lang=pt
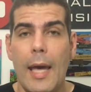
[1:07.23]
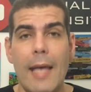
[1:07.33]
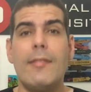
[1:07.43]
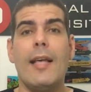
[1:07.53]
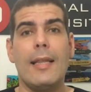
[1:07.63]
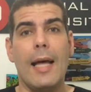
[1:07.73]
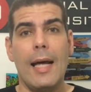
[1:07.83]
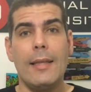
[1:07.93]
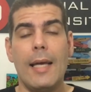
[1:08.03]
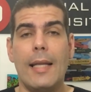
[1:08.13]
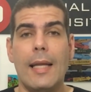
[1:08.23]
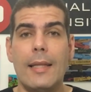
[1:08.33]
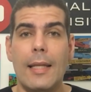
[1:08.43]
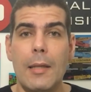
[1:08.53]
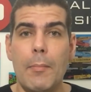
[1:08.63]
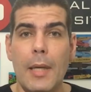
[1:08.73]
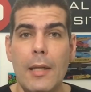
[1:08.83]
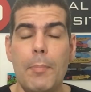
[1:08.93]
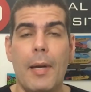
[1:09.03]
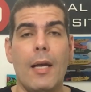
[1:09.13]
Essa data é a data
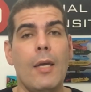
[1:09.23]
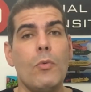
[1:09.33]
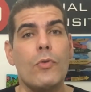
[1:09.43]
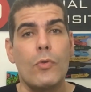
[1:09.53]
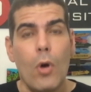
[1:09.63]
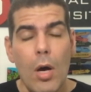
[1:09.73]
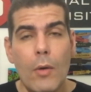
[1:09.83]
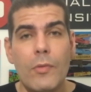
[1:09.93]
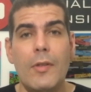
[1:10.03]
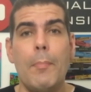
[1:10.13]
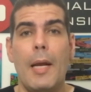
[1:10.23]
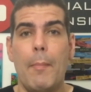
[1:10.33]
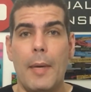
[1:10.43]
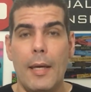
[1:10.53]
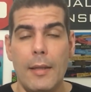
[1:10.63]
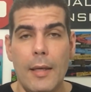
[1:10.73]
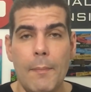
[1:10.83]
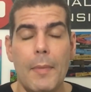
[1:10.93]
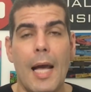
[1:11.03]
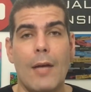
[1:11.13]
limite para que os órgãos
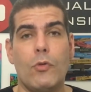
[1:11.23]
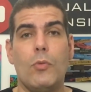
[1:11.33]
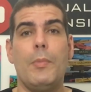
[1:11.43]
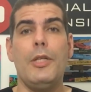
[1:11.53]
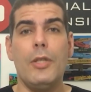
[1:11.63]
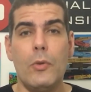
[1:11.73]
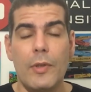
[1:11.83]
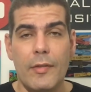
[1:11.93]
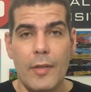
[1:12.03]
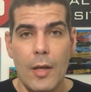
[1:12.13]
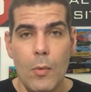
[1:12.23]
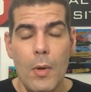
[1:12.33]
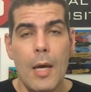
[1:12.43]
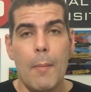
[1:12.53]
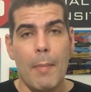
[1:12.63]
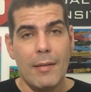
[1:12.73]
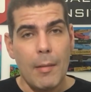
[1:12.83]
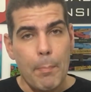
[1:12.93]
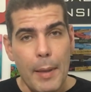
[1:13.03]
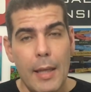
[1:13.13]
implementem a substituição, mas
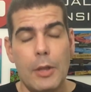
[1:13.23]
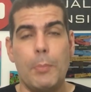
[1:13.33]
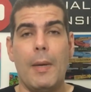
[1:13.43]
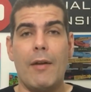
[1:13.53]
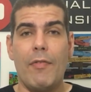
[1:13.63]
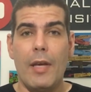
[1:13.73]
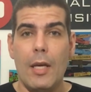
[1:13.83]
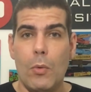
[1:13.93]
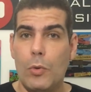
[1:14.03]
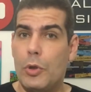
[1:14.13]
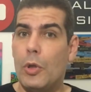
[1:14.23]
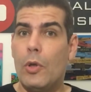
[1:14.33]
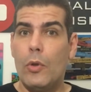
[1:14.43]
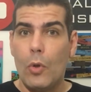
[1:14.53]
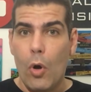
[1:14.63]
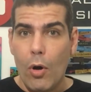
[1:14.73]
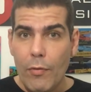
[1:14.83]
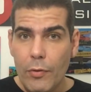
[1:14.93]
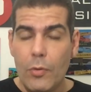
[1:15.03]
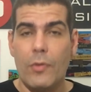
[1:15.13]
apenas para veículos
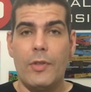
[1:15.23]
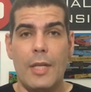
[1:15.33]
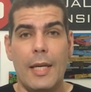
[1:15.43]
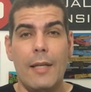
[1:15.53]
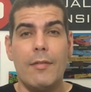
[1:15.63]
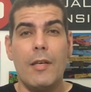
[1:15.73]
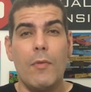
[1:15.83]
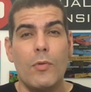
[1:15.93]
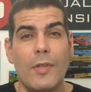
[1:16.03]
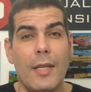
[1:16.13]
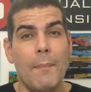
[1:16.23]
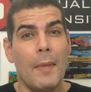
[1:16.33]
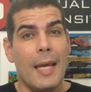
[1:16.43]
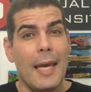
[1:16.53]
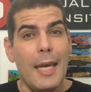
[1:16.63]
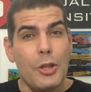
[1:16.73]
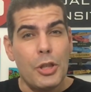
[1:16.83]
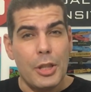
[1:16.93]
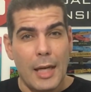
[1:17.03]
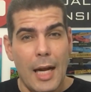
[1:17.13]
novos, ou seja, aqueles que vão ser
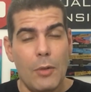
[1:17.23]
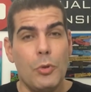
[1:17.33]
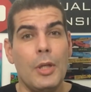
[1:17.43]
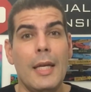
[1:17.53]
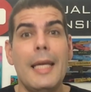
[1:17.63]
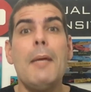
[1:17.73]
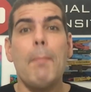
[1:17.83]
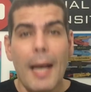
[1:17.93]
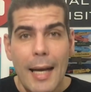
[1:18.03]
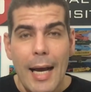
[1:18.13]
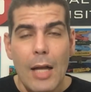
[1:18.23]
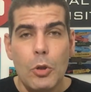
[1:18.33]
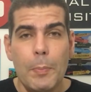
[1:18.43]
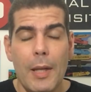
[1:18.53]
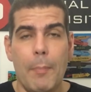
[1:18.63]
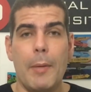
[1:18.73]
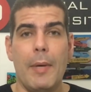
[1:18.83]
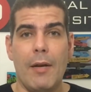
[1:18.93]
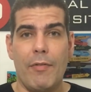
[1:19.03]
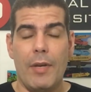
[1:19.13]
registrados, emplacados pela
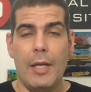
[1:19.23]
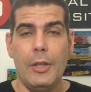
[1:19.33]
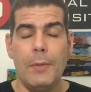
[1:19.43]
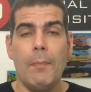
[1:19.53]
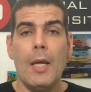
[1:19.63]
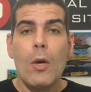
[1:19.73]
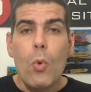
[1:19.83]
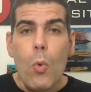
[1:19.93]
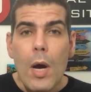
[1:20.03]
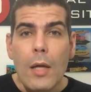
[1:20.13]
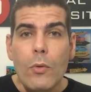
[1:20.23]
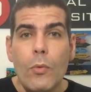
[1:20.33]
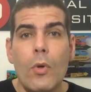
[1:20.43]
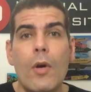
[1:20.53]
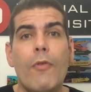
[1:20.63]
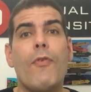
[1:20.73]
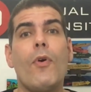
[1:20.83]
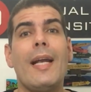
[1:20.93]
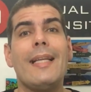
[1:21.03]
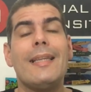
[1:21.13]
primeira vez, quando
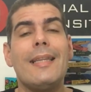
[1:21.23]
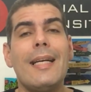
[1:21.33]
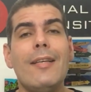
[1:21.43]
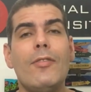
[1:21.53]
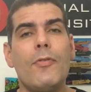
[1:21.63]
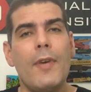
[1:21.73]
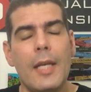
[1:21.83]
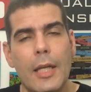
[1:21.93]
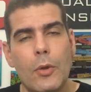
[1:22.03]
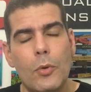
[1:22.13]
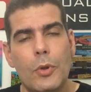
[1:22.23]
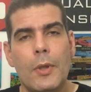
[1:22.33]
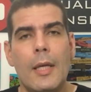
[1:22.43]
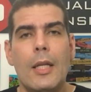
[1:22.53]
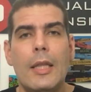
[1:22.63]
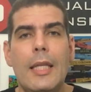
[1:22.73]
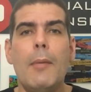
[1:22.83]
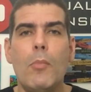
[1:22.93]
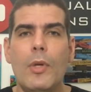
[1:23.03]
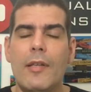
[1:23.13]
forem transferidos
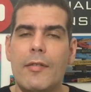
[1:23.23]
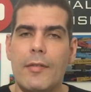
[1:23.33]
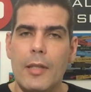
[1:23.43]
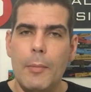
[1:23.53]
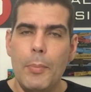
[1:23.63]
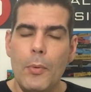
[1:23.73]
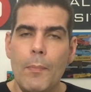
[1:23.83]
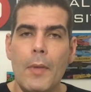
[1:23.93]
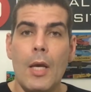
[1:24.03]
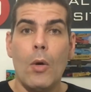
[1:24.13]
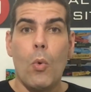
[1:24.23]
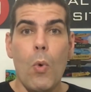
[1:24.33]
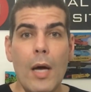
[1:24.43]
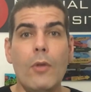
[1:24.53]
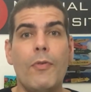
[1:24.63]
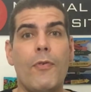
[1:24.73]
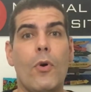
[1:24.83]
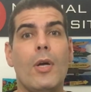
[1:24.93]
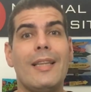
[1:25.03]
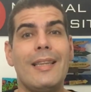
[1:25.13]
de município quando
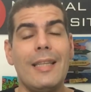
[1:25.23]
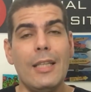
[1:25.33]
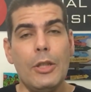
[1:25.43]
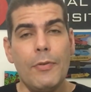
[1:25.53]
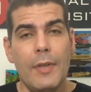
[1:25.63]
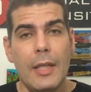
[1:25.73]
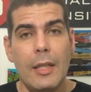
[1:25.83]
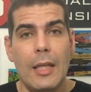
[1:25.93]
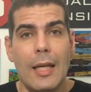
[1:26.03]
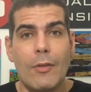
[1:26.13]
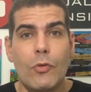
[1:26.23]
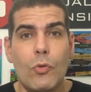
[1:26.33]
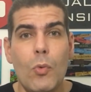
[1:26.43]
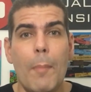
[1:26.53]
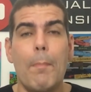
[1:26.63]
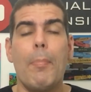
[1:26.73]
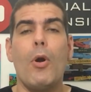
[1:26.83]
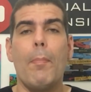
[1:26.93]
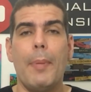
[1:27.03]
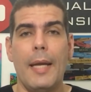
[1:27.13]
for transferida sua
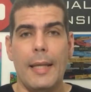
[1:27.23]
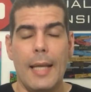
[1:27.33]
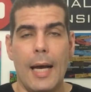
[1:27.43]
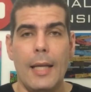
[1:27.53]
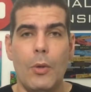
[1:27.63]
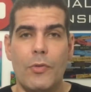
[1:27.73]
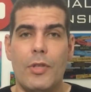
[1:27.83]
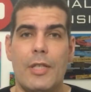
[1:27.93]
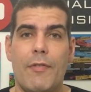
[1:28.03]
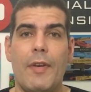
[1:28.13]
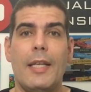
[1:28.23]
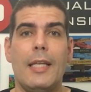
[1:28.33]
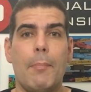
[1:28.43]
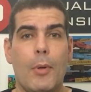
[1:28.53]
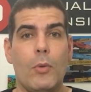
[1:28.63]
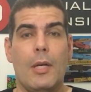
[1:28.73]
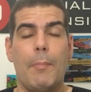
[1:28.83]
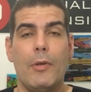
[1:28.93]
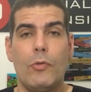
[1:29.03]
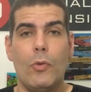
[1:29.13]
propriedade, ou seja, vendida para outra
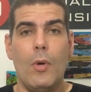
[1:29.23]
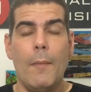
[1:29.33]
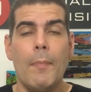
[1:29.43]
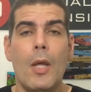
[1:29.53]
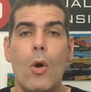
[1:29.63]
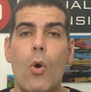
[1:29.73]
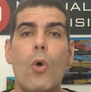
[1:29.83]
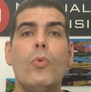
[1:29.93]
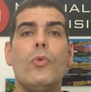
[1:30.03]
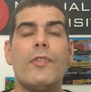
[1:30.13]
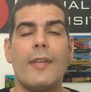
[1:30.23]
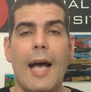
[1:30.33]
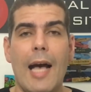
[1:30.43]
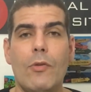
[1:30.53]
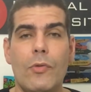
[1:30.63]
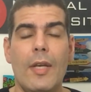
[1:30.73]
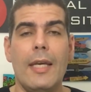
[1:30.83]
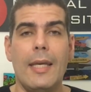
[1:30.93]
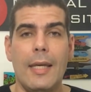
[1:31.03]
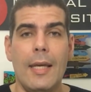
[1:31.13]
pessoa, ou nos casos
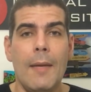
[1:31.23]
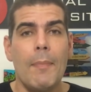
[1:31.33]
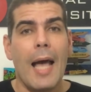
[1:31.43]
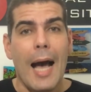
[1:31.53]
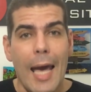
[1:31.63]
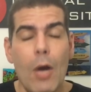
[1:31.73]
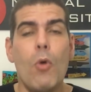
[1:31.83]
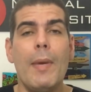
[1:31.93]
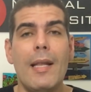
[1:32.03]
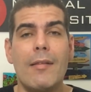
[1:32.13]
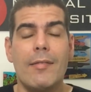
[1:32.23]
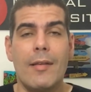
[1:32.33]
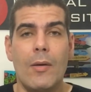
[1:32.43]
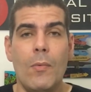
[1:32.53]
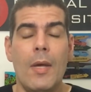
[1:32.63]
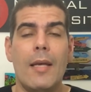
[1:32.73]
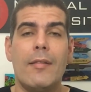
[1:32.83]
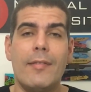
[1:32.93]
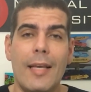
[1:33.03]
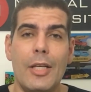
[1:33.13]
em que a recomendação
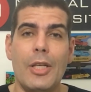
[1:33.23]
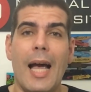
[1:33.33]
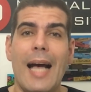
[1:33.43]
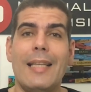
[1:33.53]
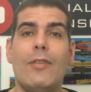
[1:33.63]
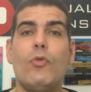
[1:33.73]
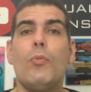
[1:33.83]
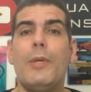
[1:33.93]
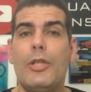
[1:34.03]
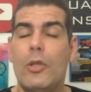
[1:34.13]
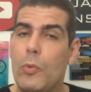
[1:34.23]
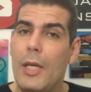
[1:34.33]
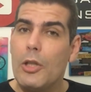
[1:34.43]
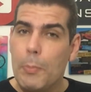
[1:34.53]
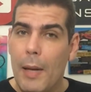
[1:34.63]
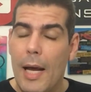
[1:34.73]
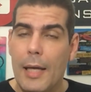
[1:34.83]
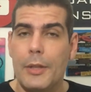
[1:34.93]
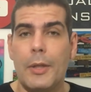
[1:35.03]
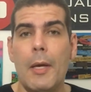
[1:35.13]
seja a de substituir as
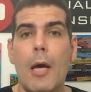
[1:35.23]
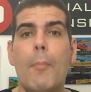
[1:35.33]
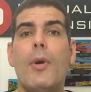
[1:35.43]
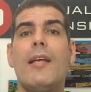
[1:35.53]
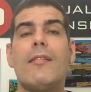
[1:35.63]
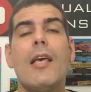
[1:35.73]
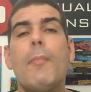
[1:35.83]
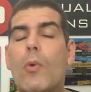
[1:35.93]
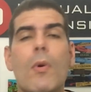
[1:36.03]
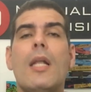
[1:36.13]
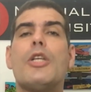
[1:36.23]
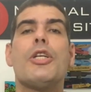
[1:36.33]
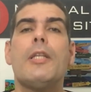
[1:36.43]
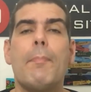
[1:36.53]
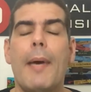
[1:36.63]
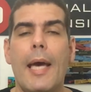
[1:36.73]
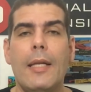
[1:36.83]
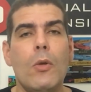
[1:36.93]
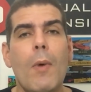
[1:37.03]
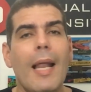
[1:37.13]
placas. Por exemplo, quando a gente
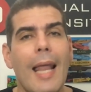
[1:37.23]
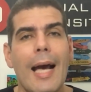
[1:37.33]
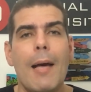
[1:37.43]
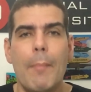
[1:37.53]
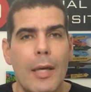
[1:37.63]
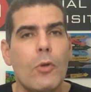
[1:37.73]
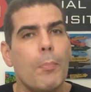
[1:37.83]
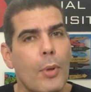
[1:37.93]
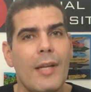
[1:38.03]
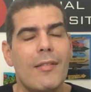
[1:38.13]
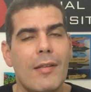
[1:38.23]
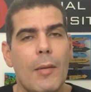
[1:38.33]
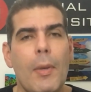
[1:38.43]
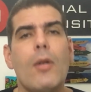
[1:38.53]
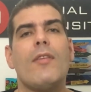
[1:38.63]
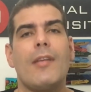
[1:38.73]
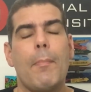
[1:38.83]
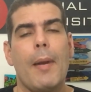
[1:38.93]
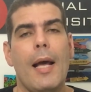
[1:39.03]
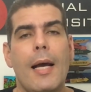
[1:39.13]
perde num alagamento, por exemplo, a nossa
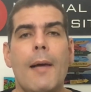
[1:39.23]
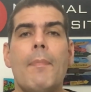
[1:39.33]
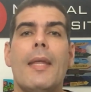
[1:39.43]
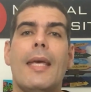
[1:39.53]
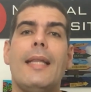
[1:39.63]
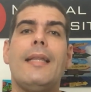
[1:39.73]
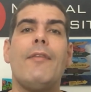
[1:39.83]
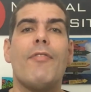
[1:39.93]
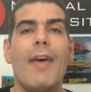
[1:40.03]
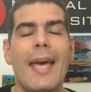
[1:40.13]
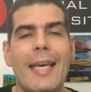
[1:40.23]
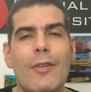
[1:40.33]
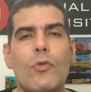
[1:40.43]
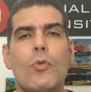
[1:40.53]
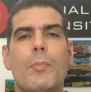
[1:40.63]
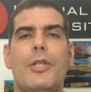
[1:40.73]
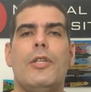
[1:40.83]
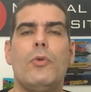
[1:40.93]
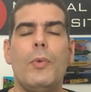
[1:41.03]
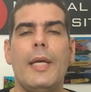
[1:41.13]
placa e tiver que
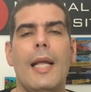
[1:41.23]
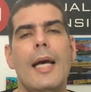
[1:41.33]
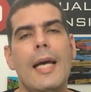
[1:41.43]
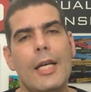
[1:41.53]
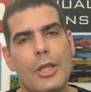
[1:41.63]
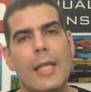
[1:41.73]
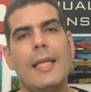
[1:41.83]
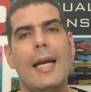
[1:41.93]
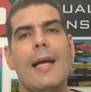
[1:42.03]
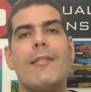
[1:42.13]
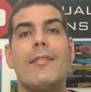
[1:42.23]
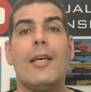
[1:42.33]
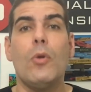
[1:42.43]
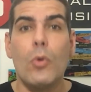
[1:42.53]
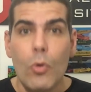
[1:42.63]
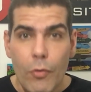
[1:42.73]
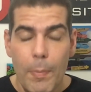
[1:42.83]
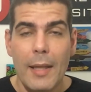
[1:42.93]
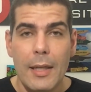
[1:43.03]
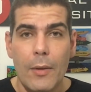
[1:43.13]
substituí-la, já terá que ser no novo
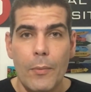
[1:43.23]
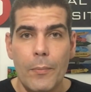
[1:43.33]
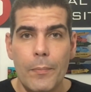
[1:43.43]
padrão.